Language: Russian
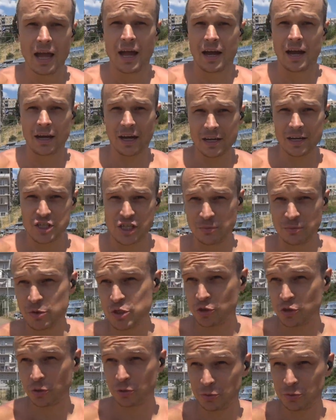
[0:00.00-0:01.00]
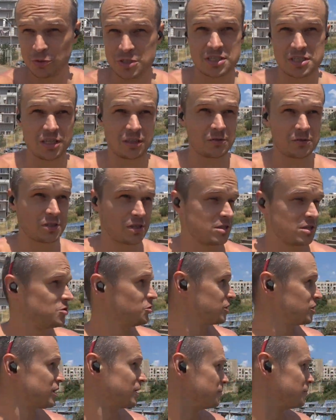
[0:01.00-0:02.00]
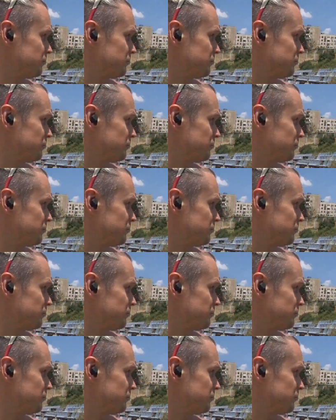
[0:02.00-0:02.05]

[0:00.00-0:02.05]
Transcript: А чем еще крутость этого стадиона?